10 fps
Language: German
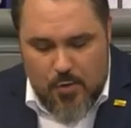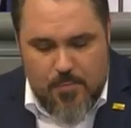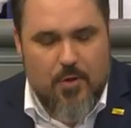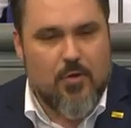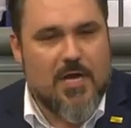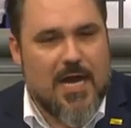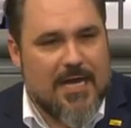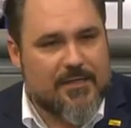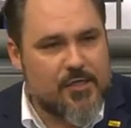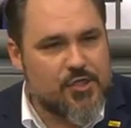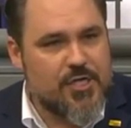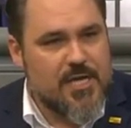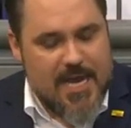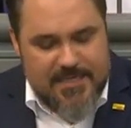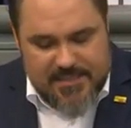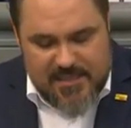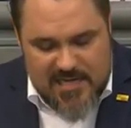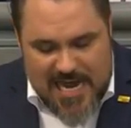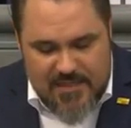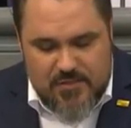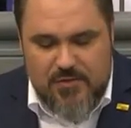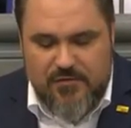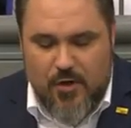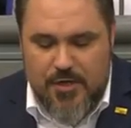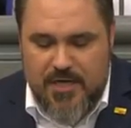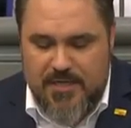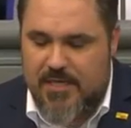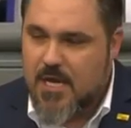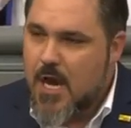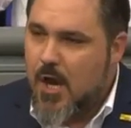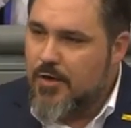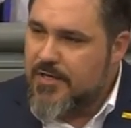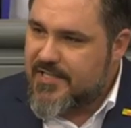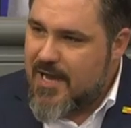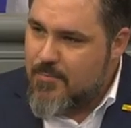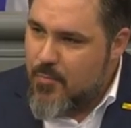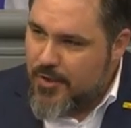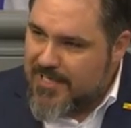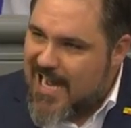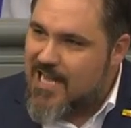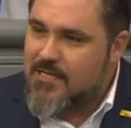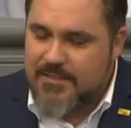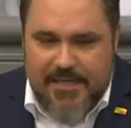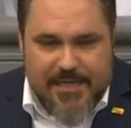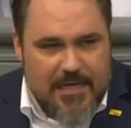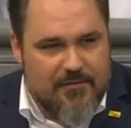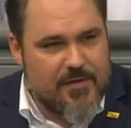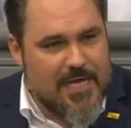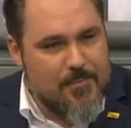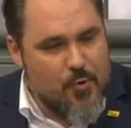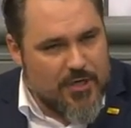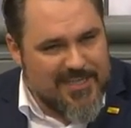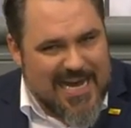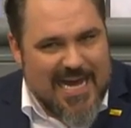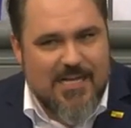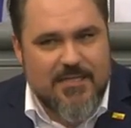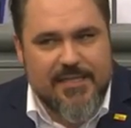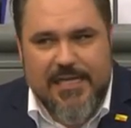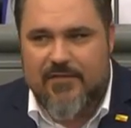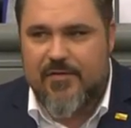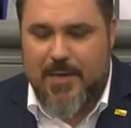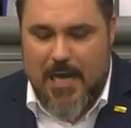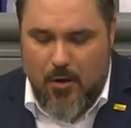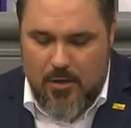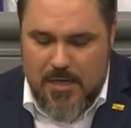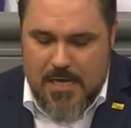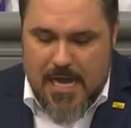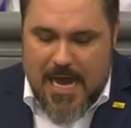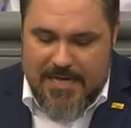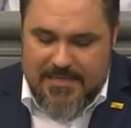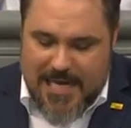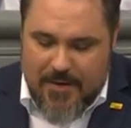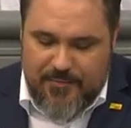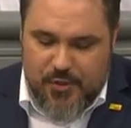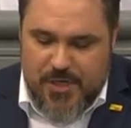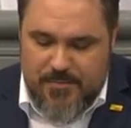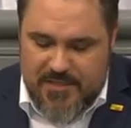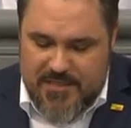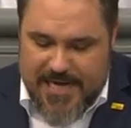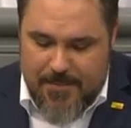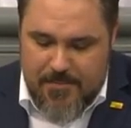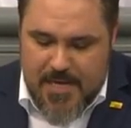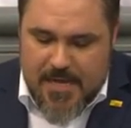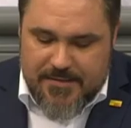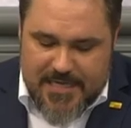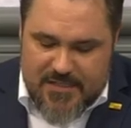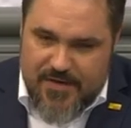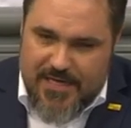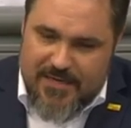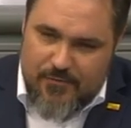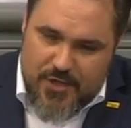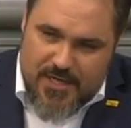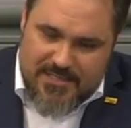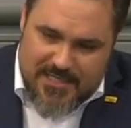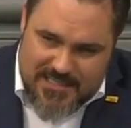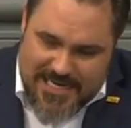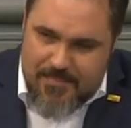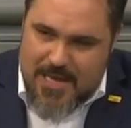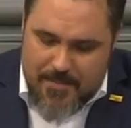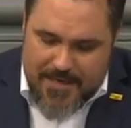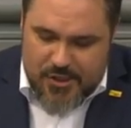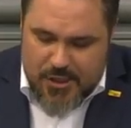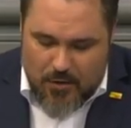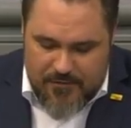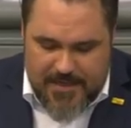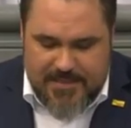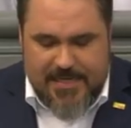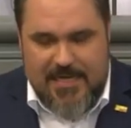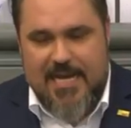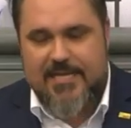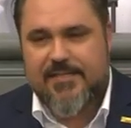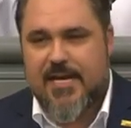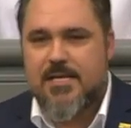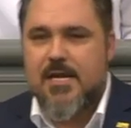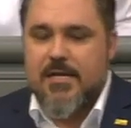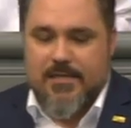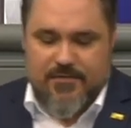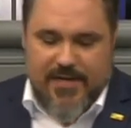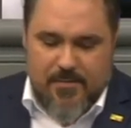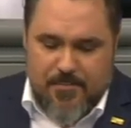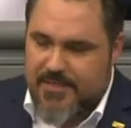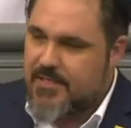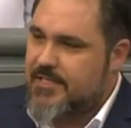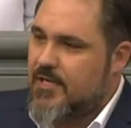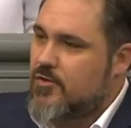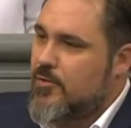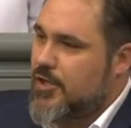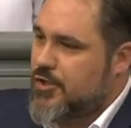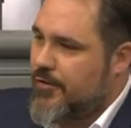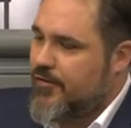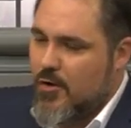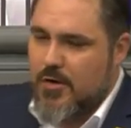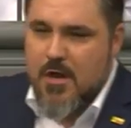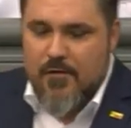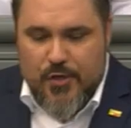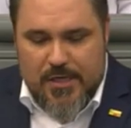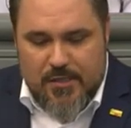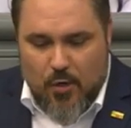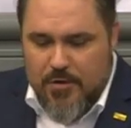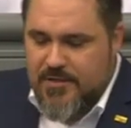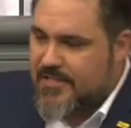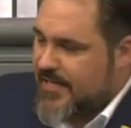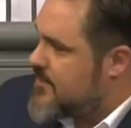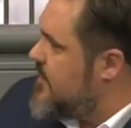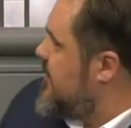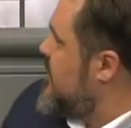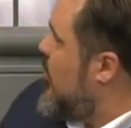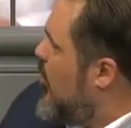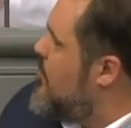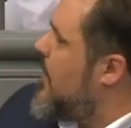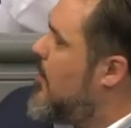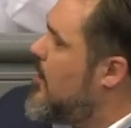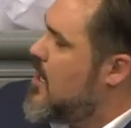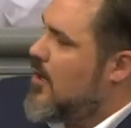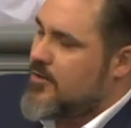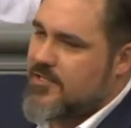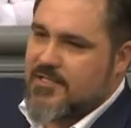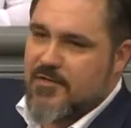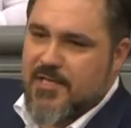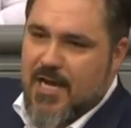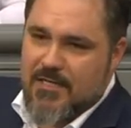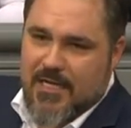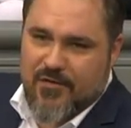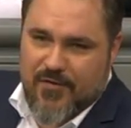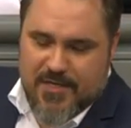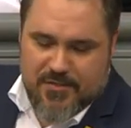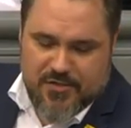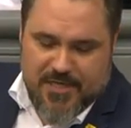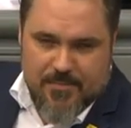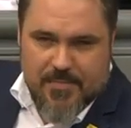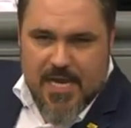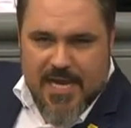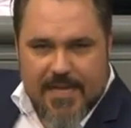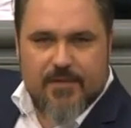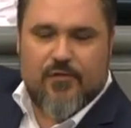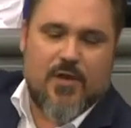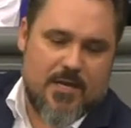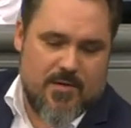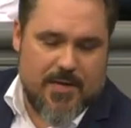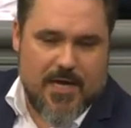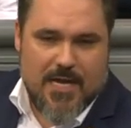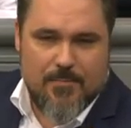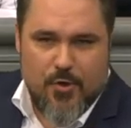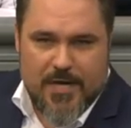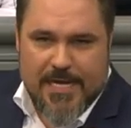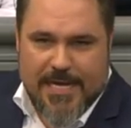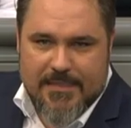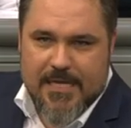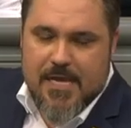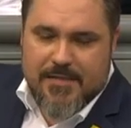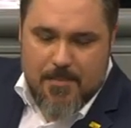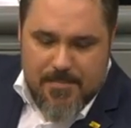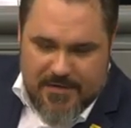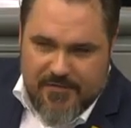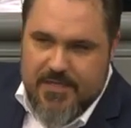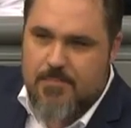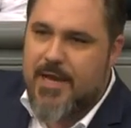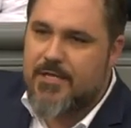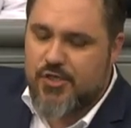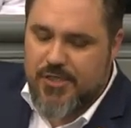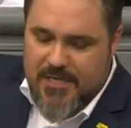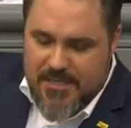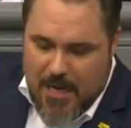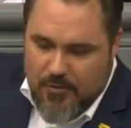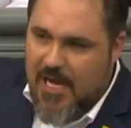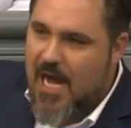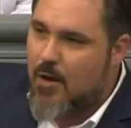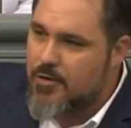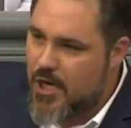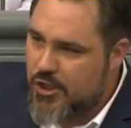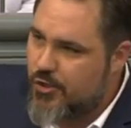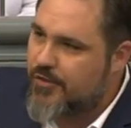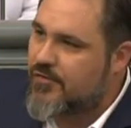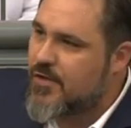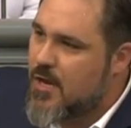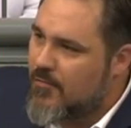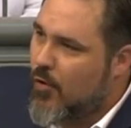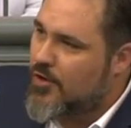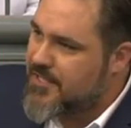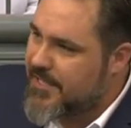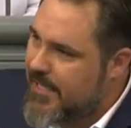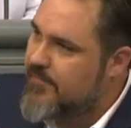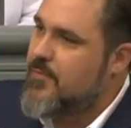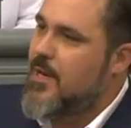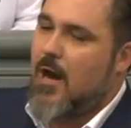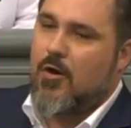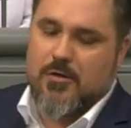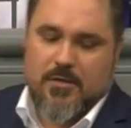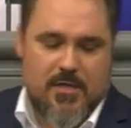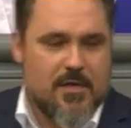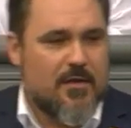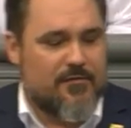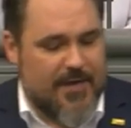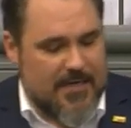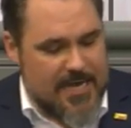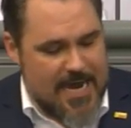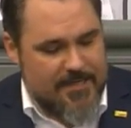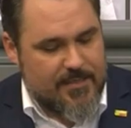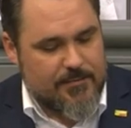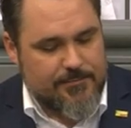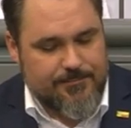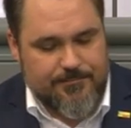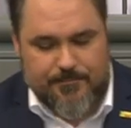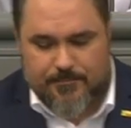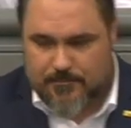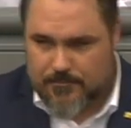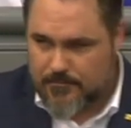unbürokratisch, es ist leistungsfreundlich und es ermöglicht allen, die Hilfe, ermöglicht allen, die Hilfe brauchen, ein selbstbestimmtes Leben. Deswegen würde es das Leben der Menschen auch wirklich erleichtern. Deswegen bitte ich Sie um Unterstützung für den grundsätzlichen Umbau unseres sozialen Transfersystems hin zu einem liberalen Bürgergeld, damit wir die Menschen genau da unterstützen, wo sie Hilfe brauchen. Vielen Dank. Kollege.